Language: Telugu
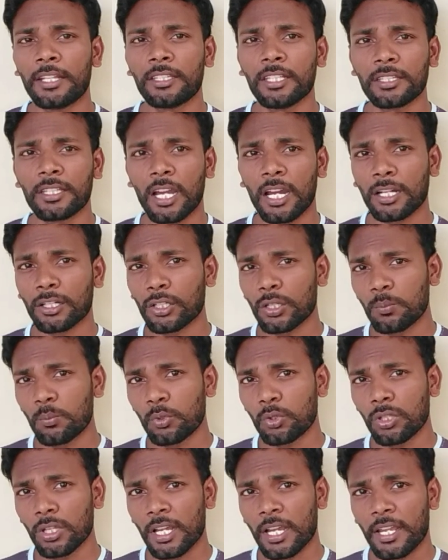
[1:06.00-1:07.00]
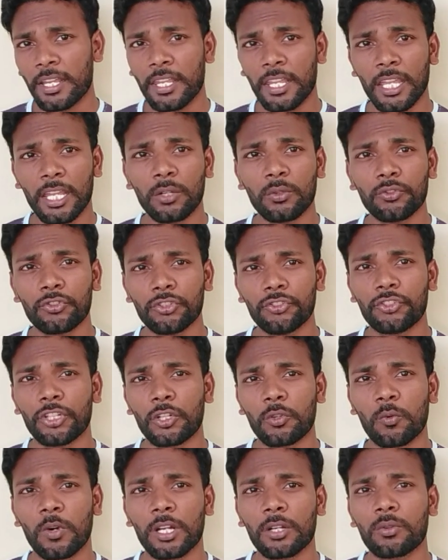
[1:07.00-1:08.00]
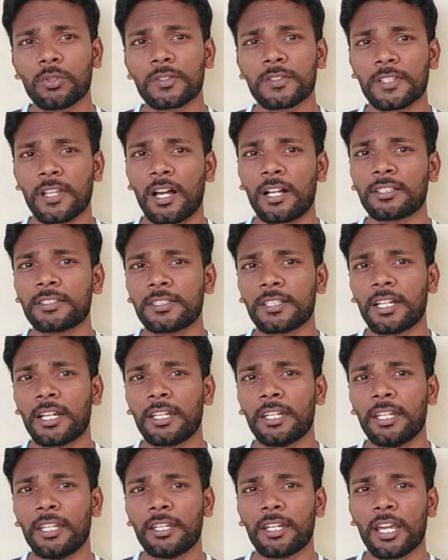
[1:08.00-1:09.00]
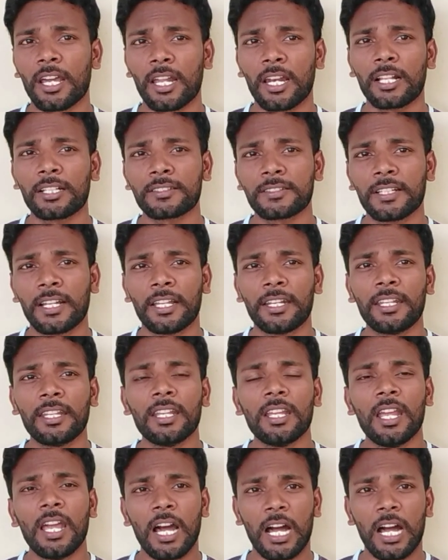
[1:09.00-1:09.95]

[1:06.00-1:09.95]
అయితే దాంట్లో ముందుగా ఏ నుంచి జెడ్ వరకు సాంగ్స్ కానీ డైలాగ్స్ కానీ